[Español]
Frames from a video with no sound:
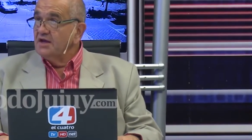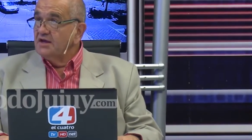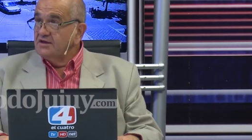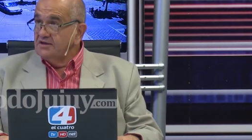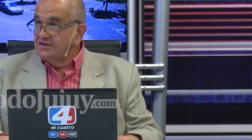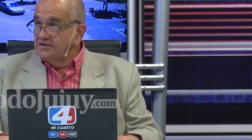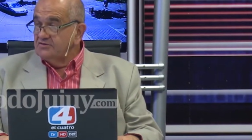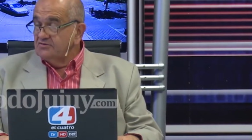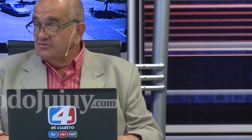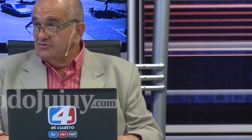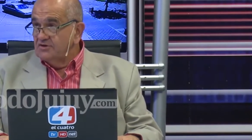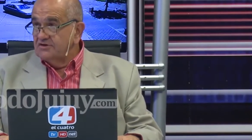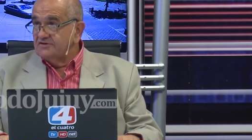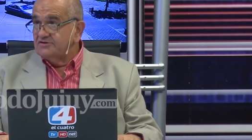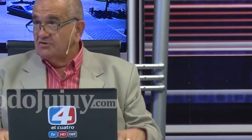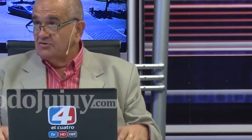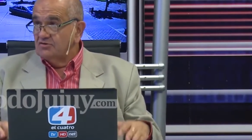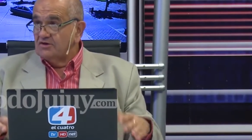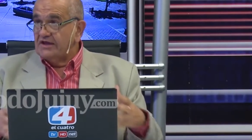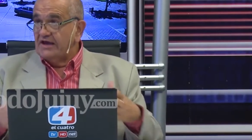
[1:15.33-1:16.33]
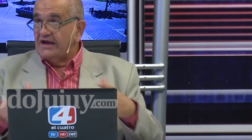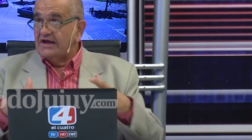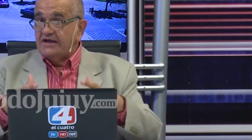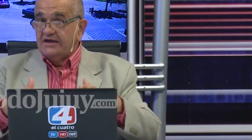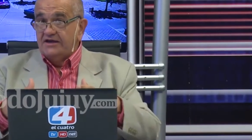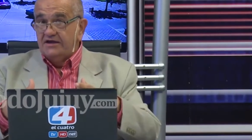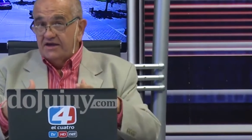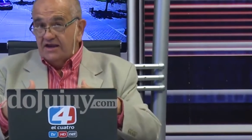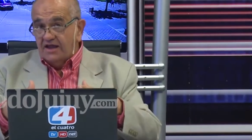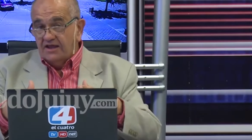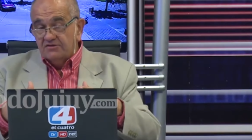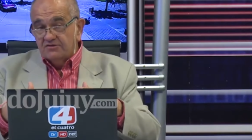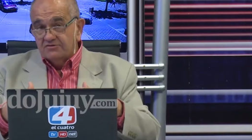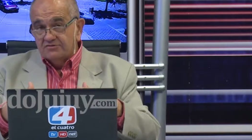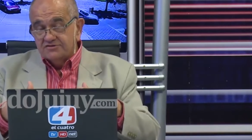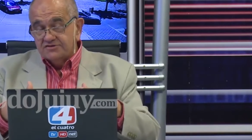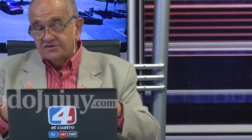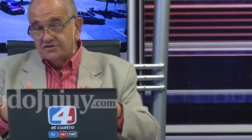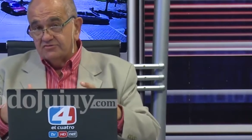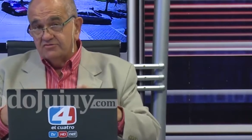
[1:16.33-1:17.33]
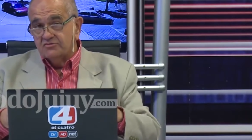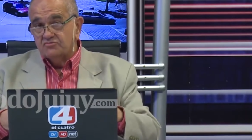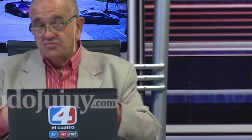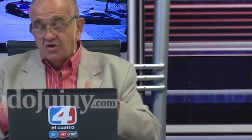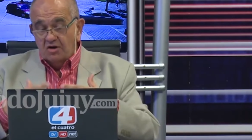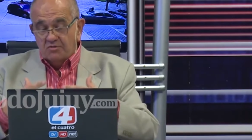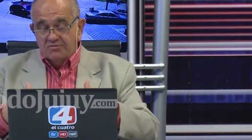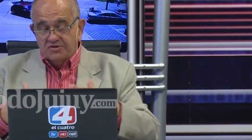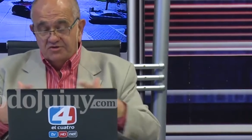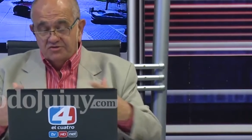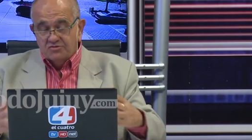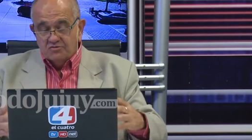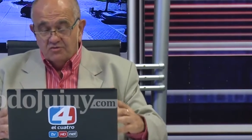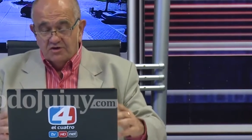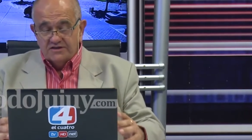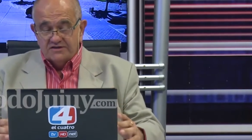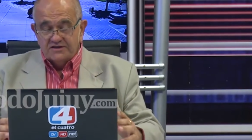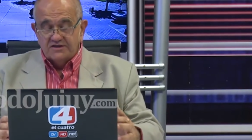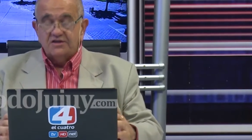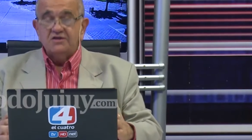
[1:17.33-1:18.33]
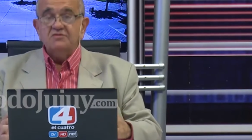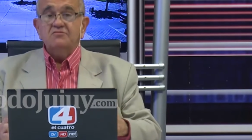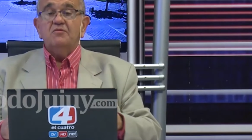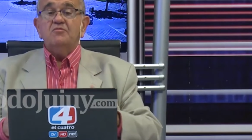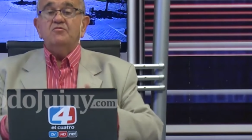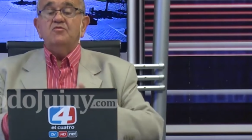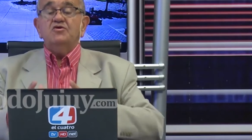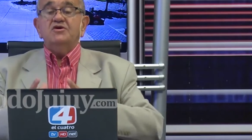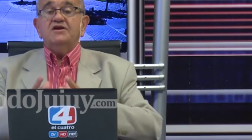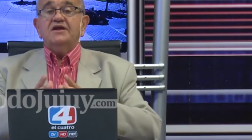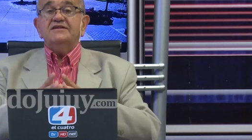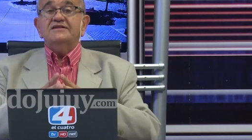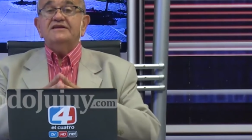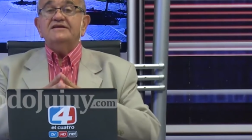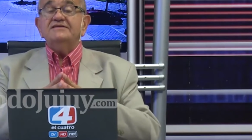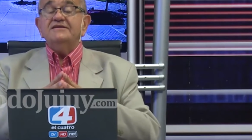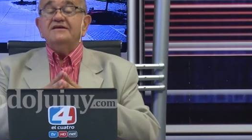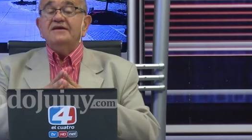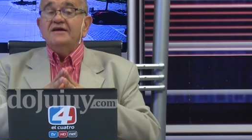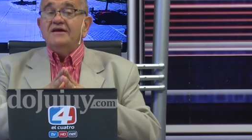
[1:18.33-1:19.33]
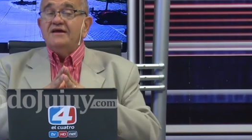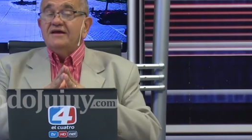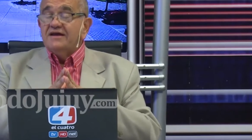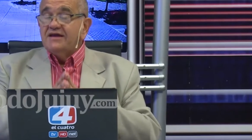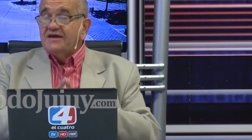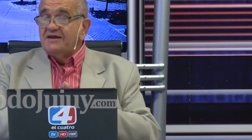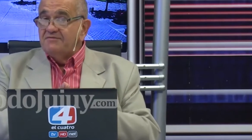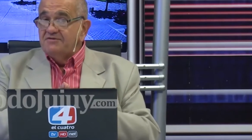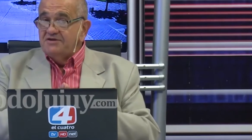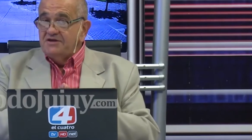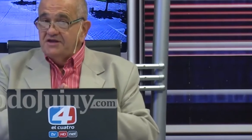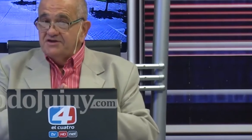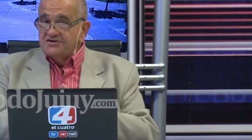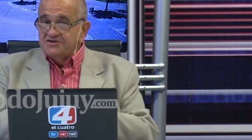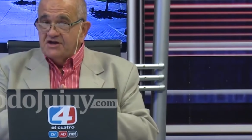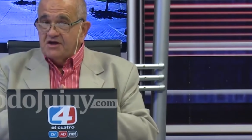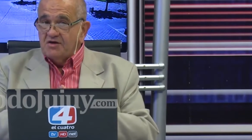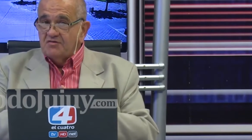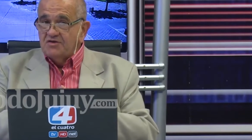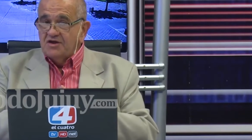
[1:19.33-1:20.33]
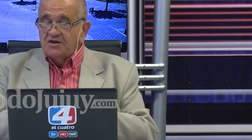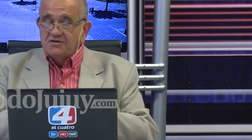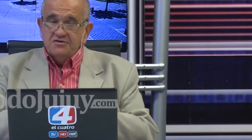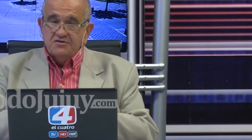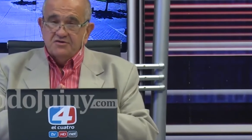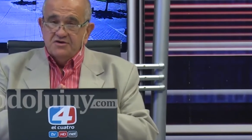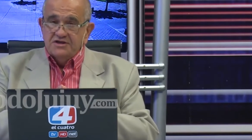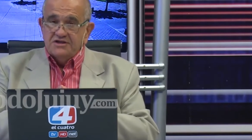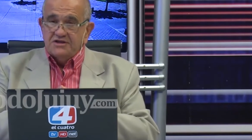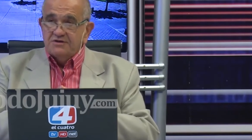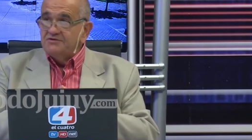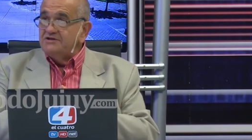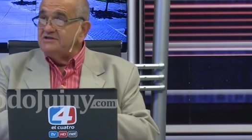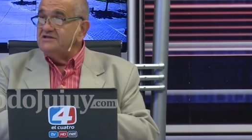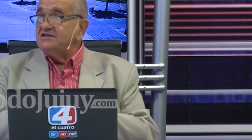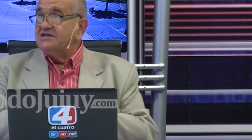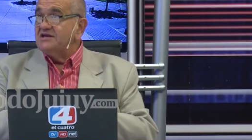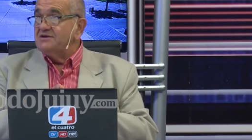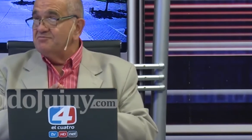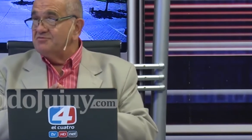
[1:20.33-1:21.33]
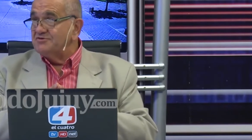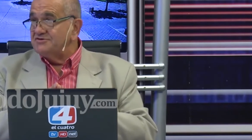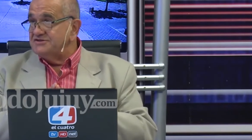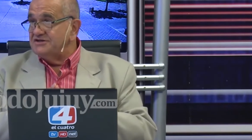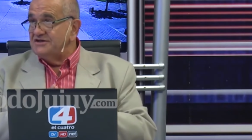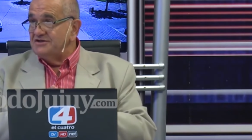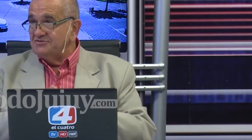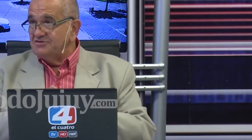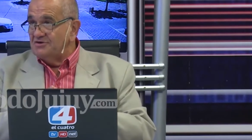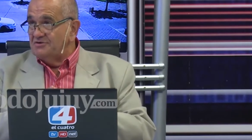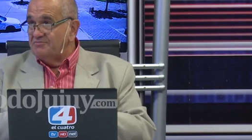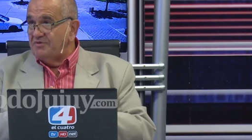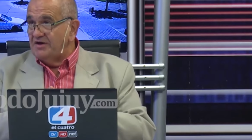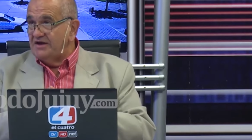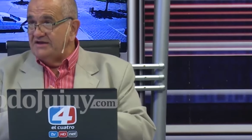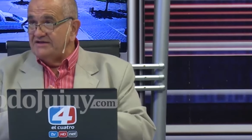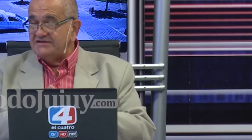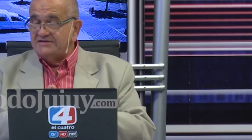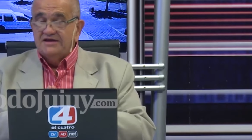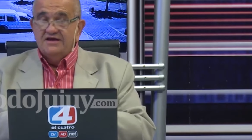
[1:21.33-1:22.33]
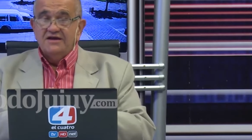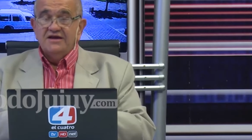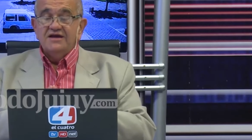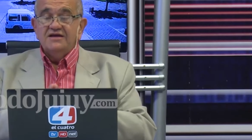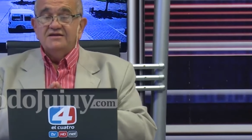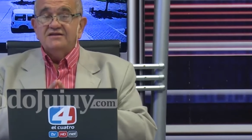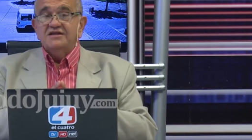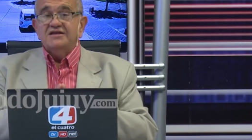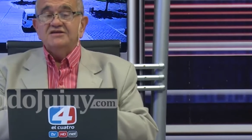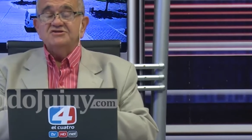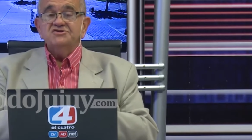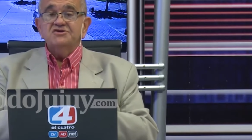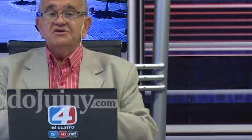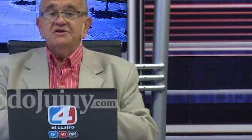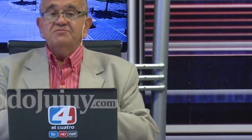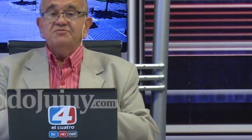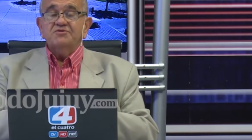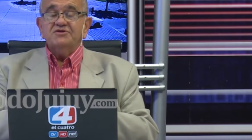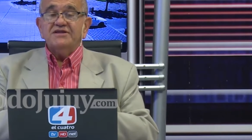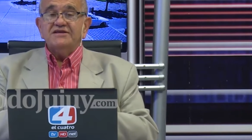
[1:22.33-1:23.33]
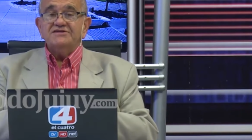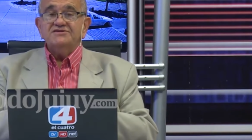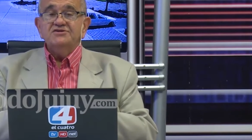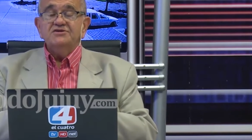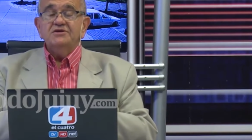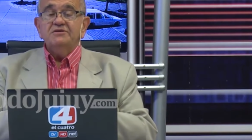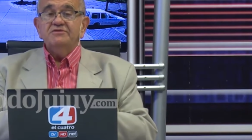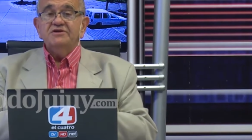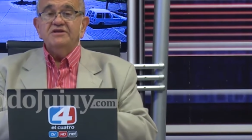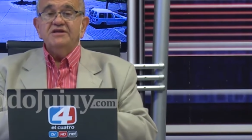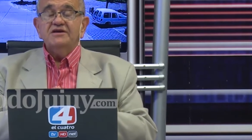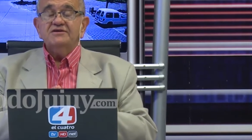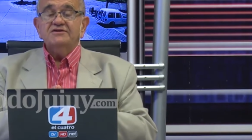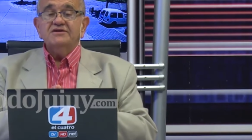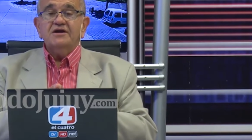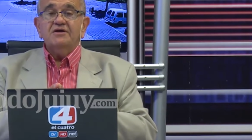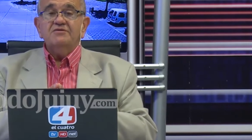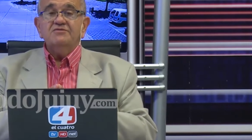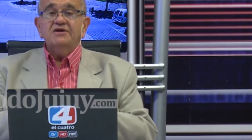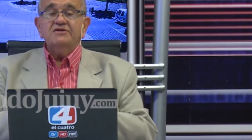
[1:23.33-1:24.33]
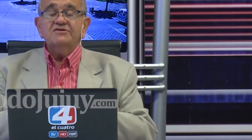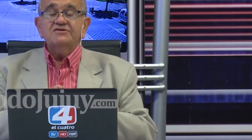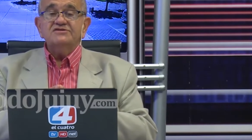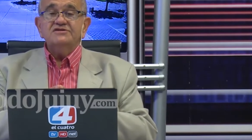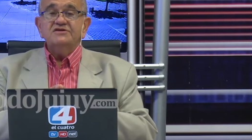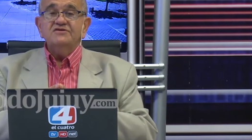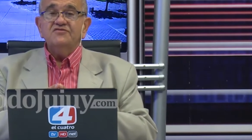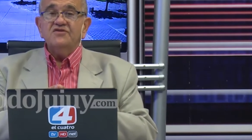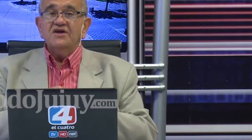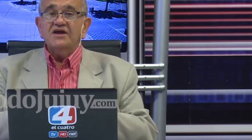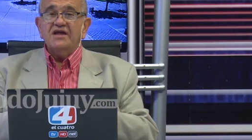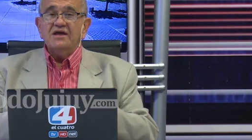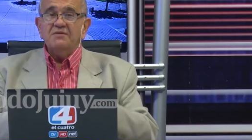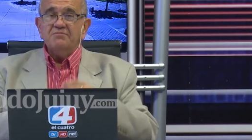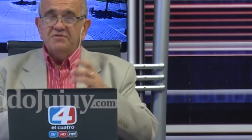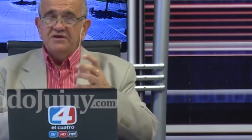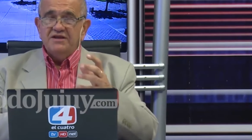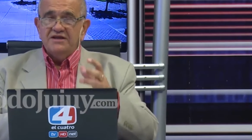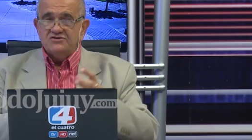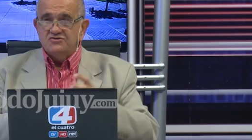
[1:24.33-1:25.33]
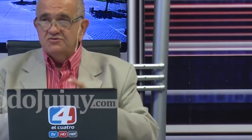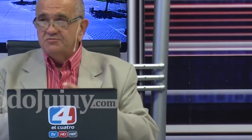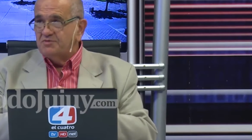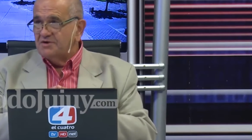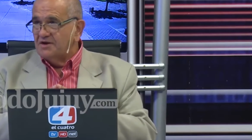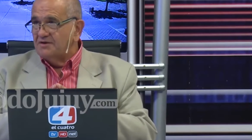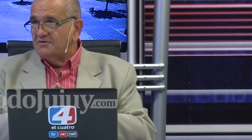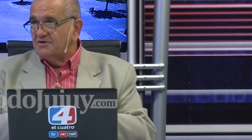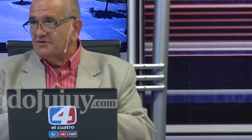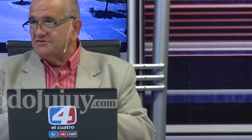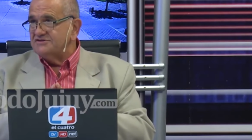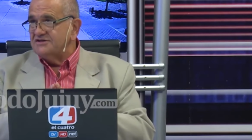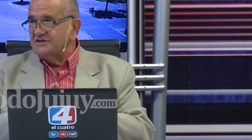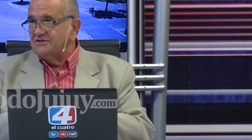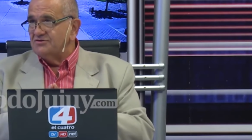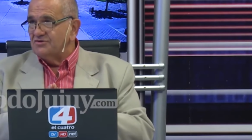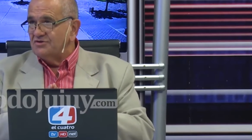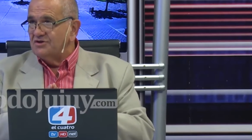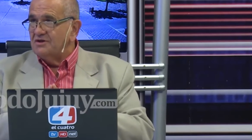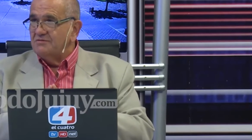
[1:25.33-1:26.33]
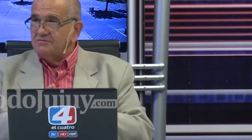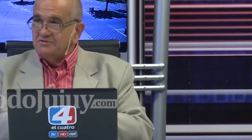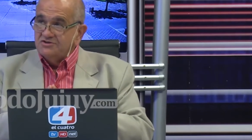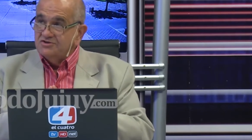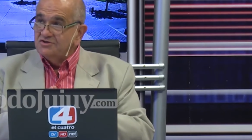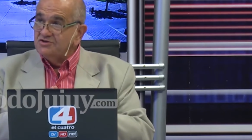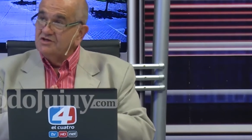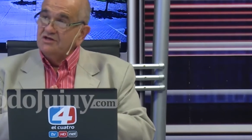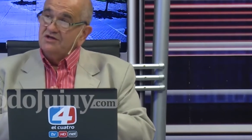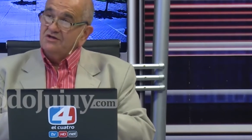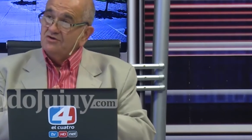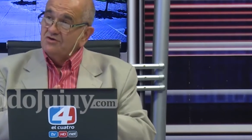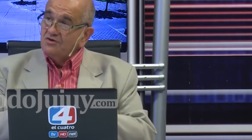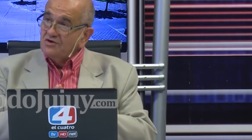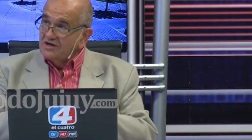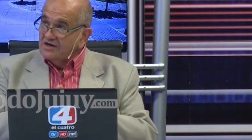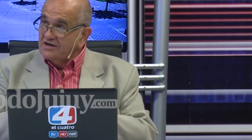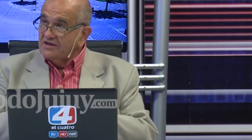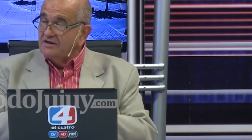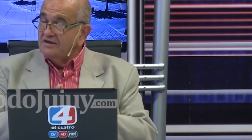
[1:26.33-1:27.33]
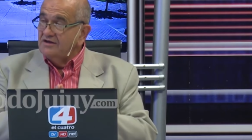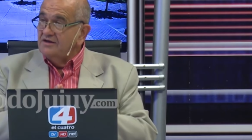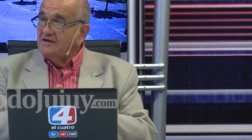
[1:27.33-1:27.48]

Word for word: Y esto es lo que ha generado, ¿no es cierto?, un aumento cualitativo muy grande. ¿Qué venían recaudando con este 23% del país? En derechos de exportaciones venían recaudando cifras que apenas superaban los 110 millones de dólares.